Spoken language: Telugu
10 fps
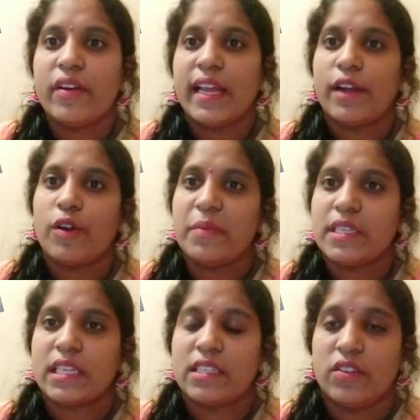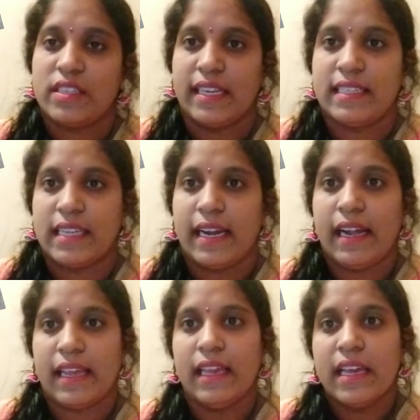ఉన్నారో కామెంట్ సెక్షన్లో షేర్
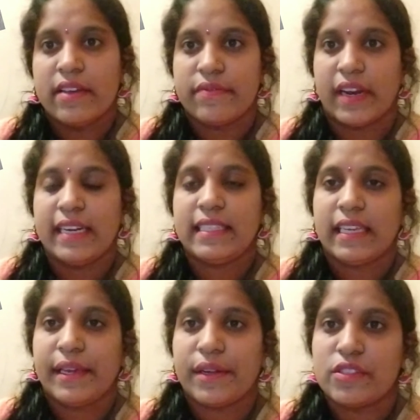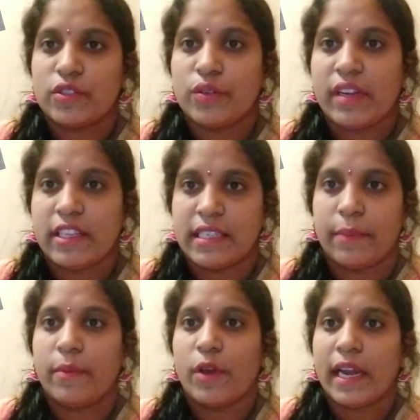చేయండి ఫ్రెండ్స్ ఈరోజు నేను
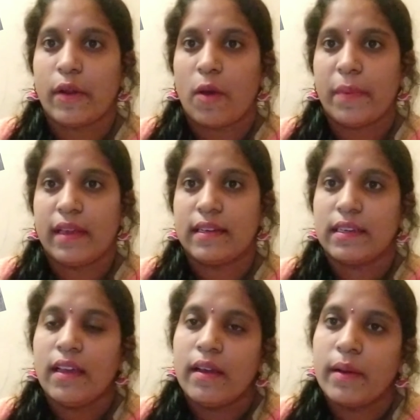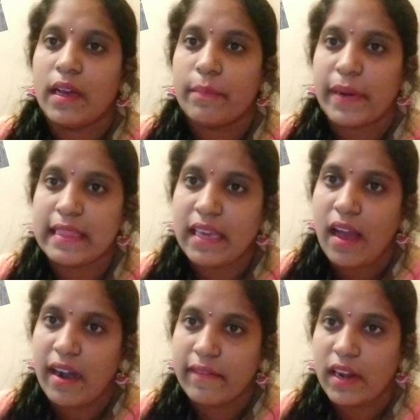చెప్పబోయే టాపిక్ ప్రతి
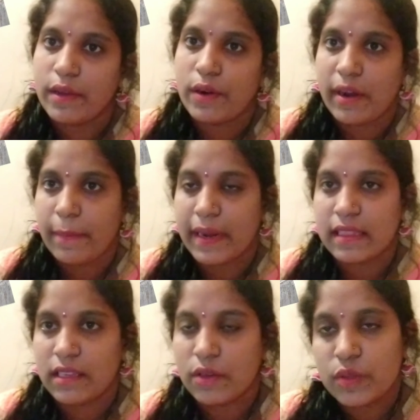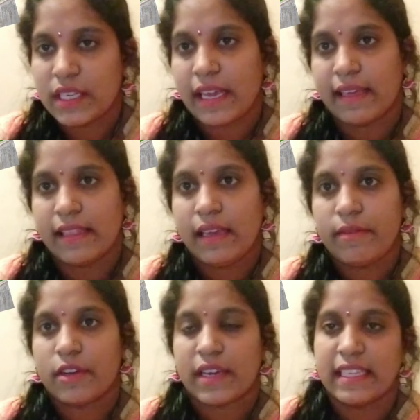ఆడవాళ్ళకు కూడా ప్రతి యూజ్ అయ్యేది
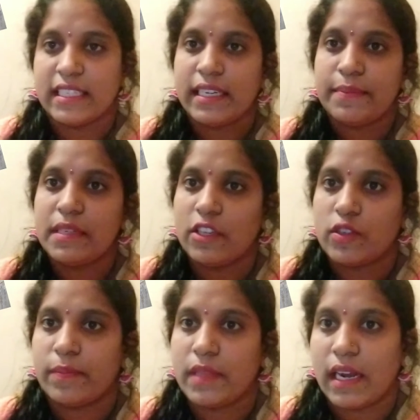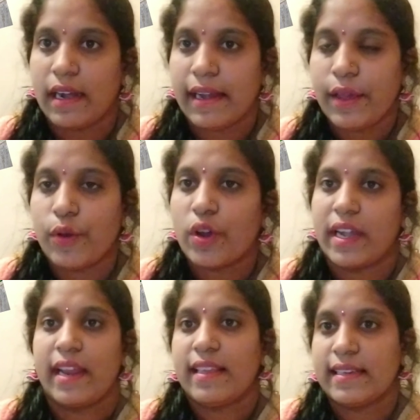కిచెన్ టిప్స్ నేను చెప్తానండి ఒక
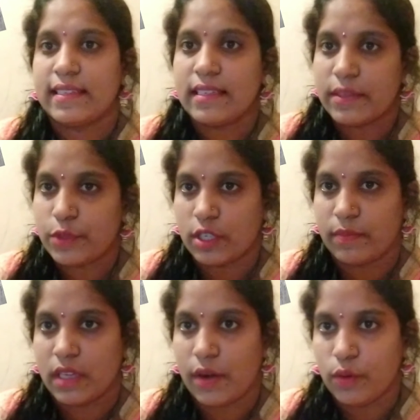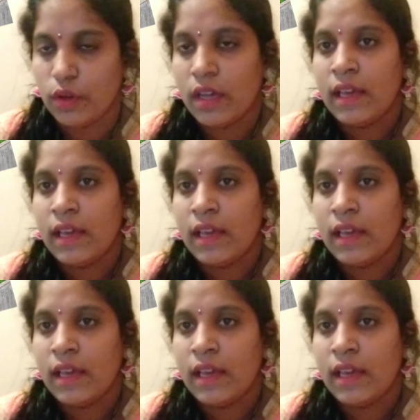టెన్ కిచెన్ టిప్స్ చెప్తాను